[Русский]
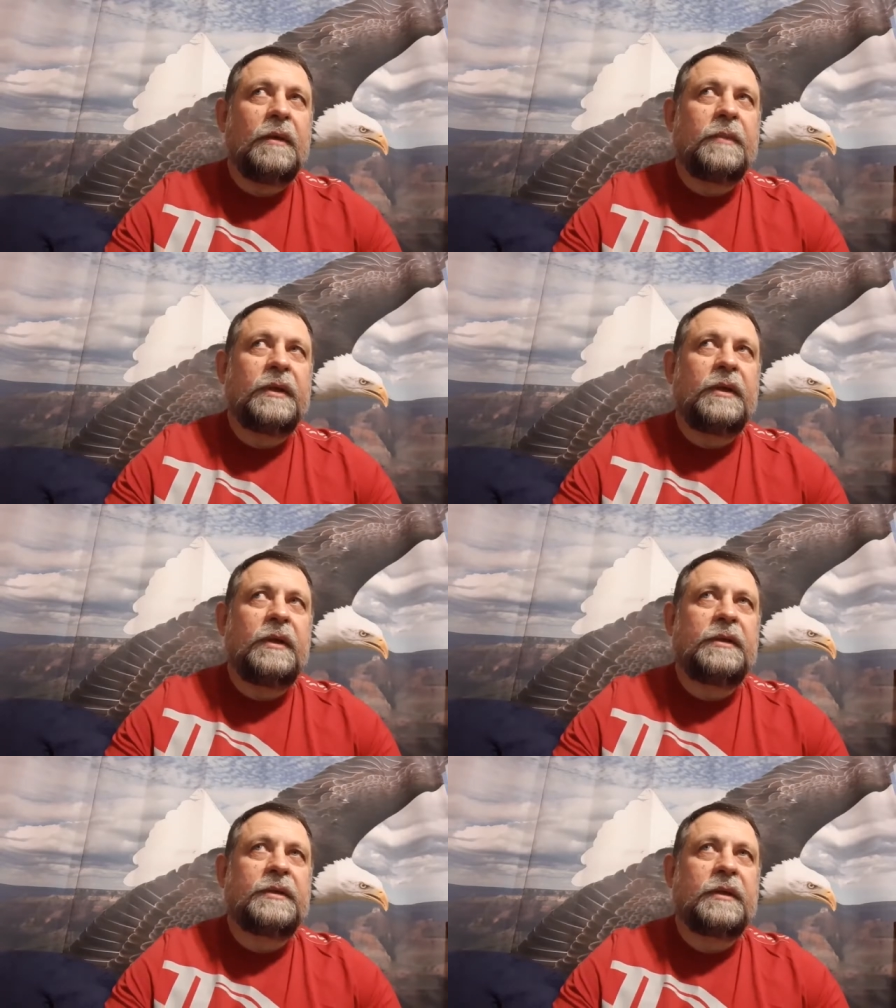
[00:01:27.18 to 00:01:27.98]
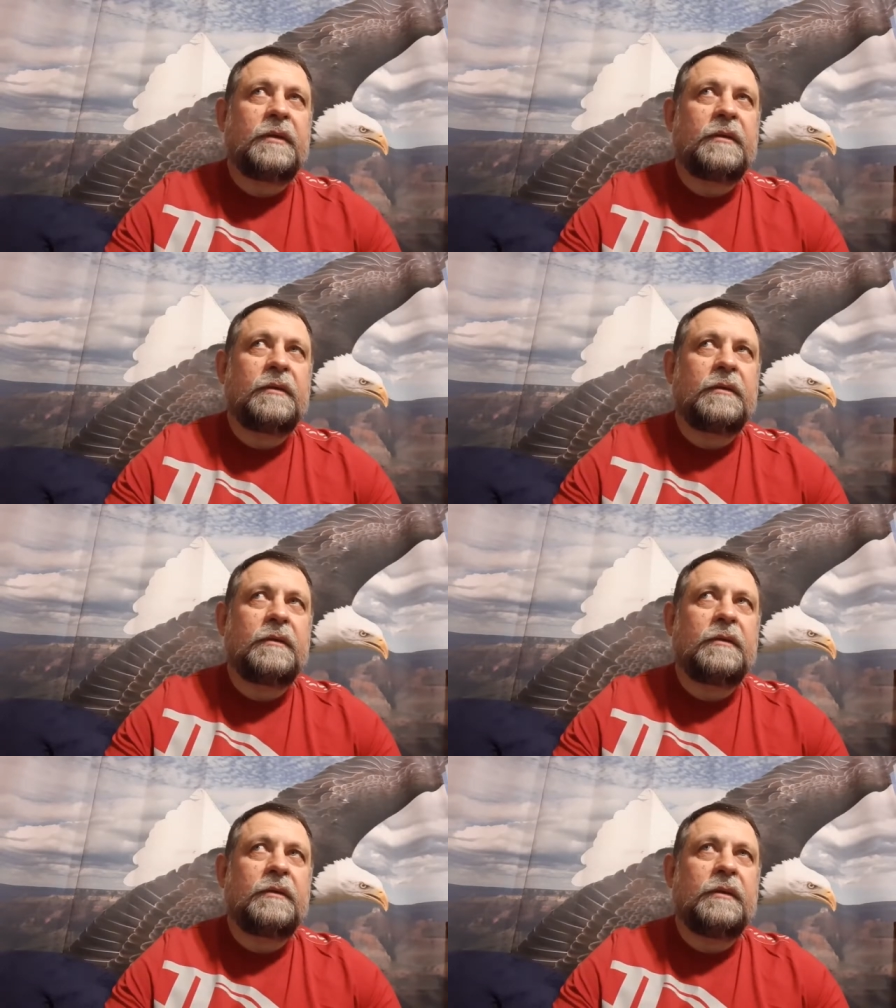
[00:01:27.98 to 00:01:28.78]
поделиться
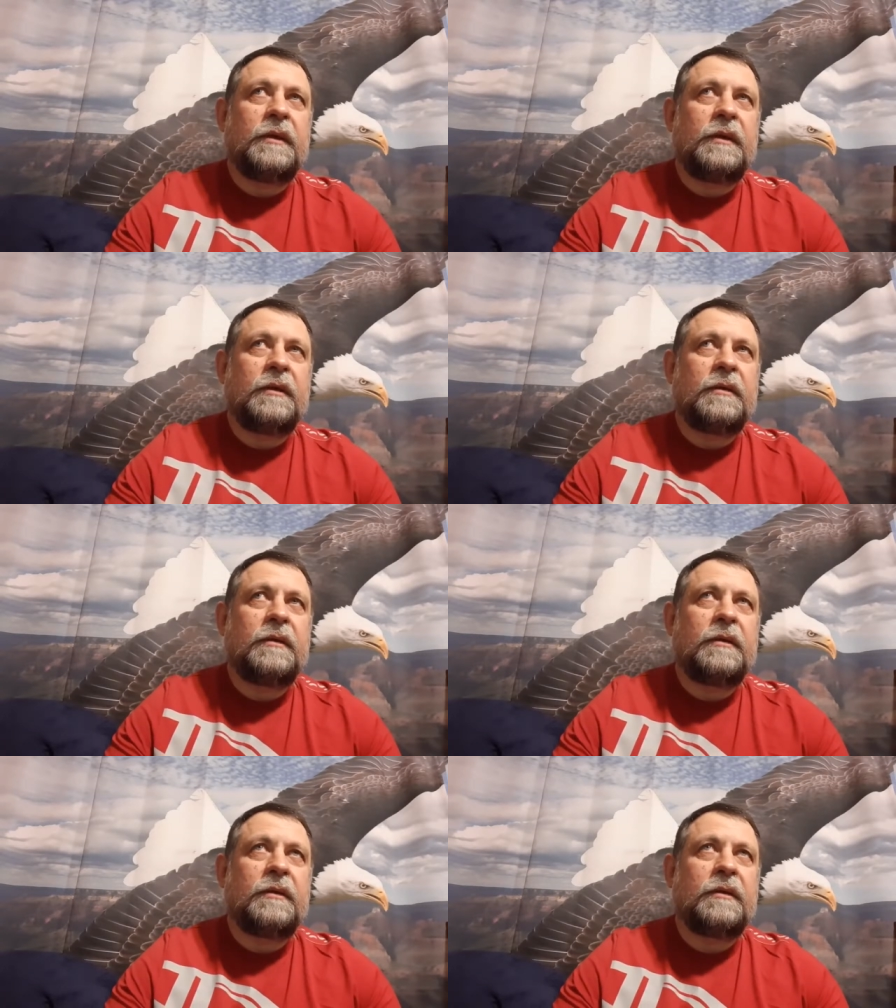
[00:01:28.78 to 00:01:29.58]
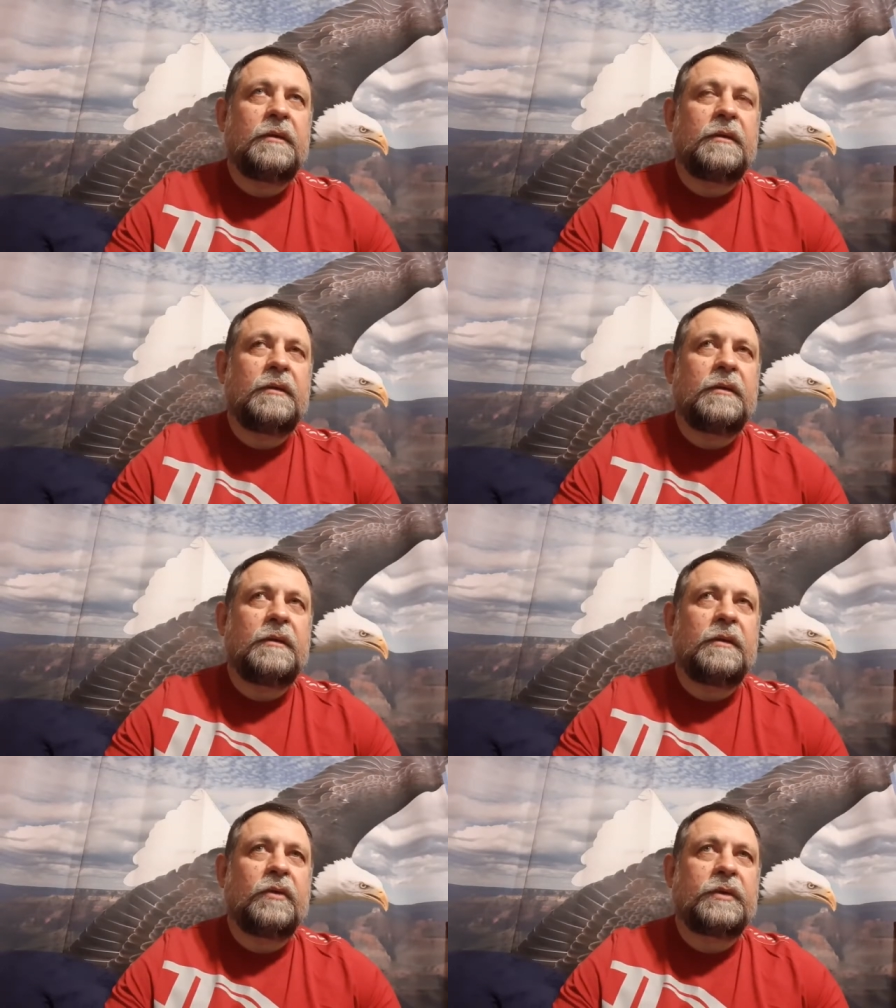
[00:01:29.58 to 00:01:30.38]
и
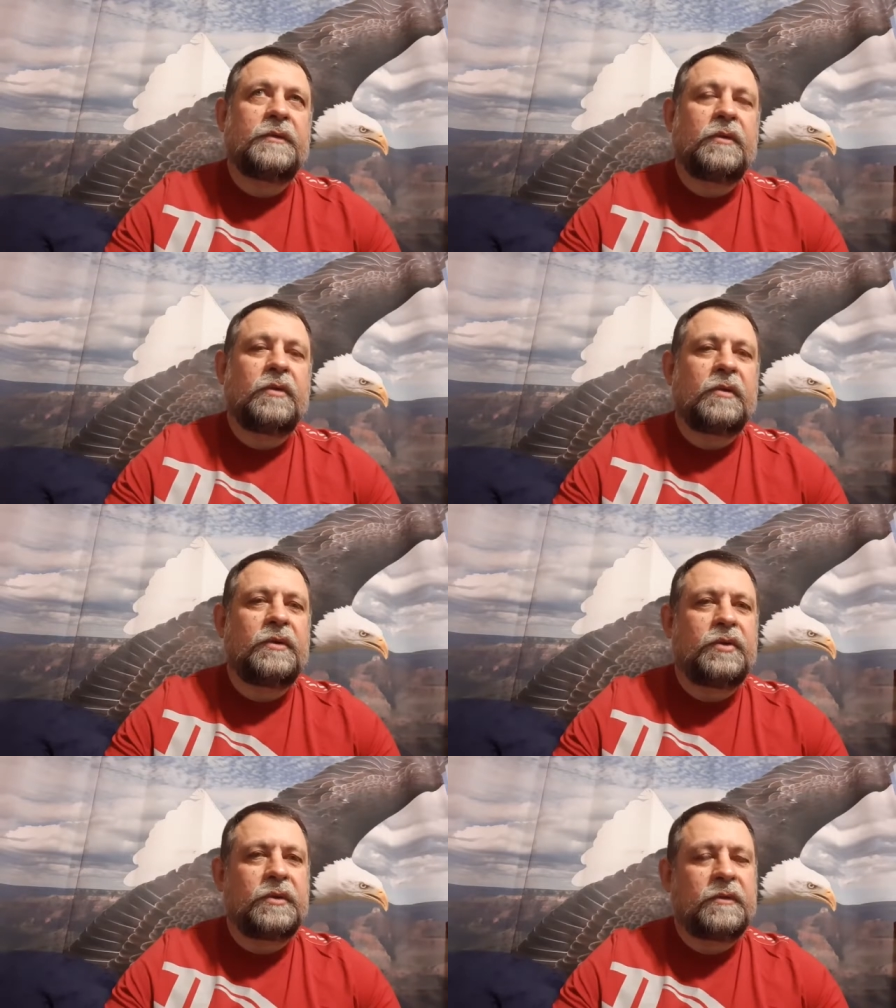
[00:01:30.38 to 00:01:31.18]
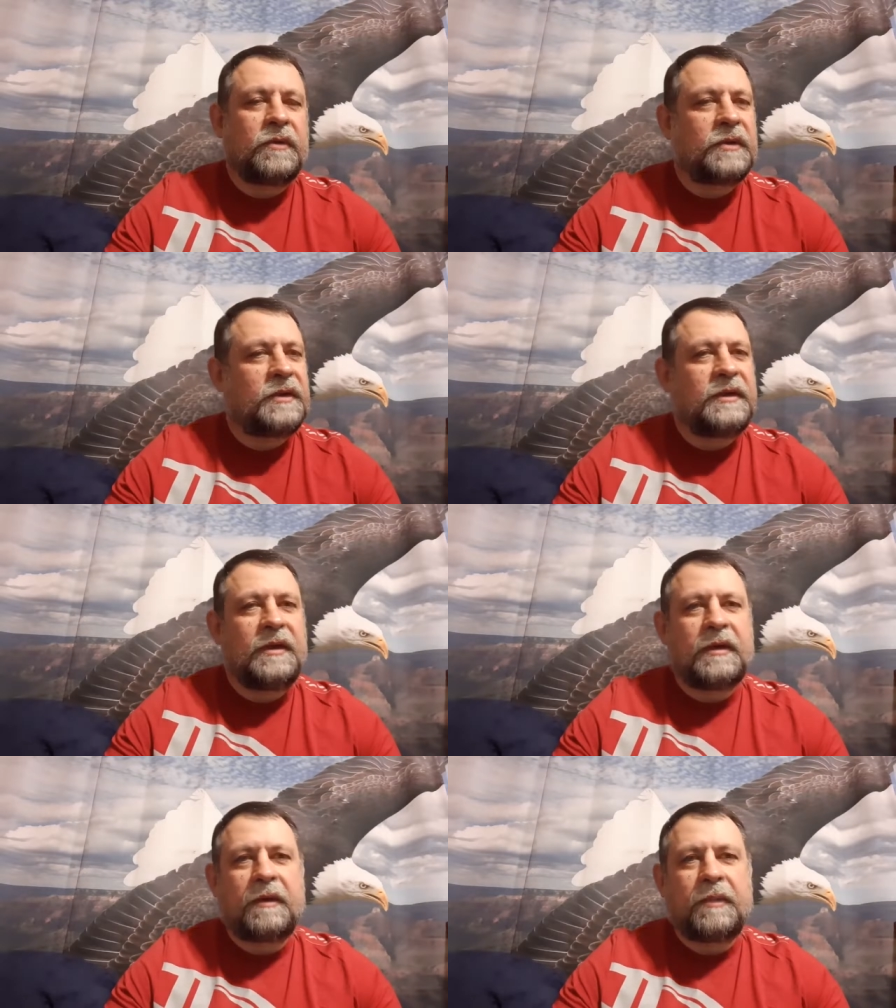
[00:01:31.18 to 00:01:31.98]
Дух Святой чувствуется
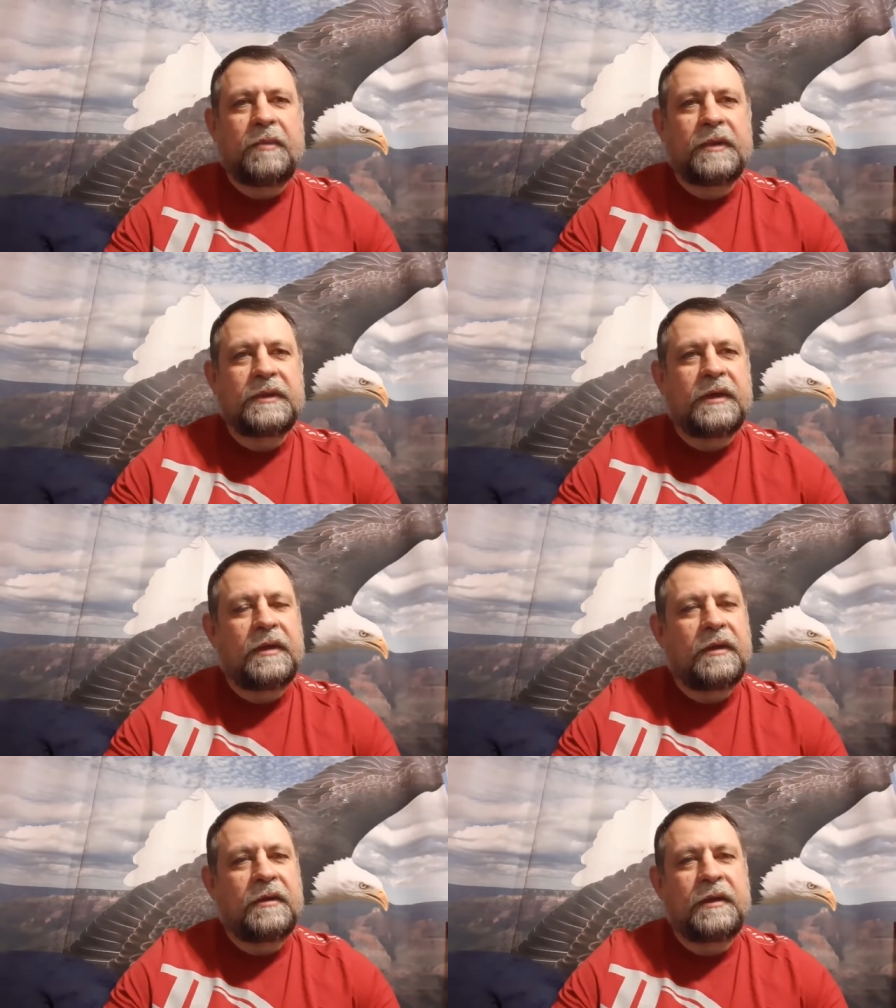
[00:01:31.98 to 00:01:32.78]
сильное помазание.